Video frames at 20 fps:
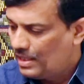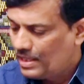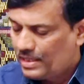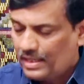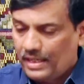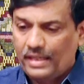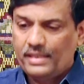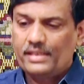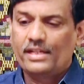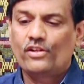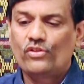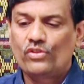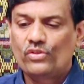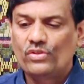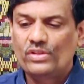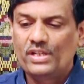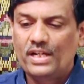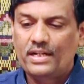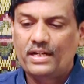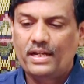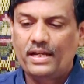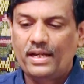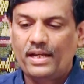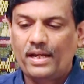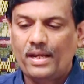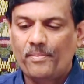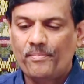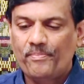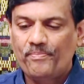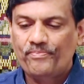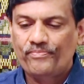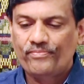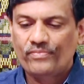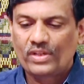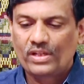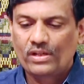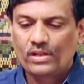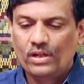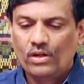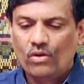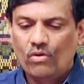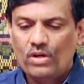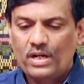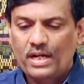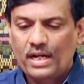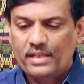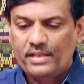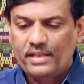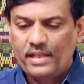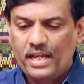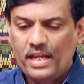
ఇక్కడ ఏం జరుగుతుందంటే ఒక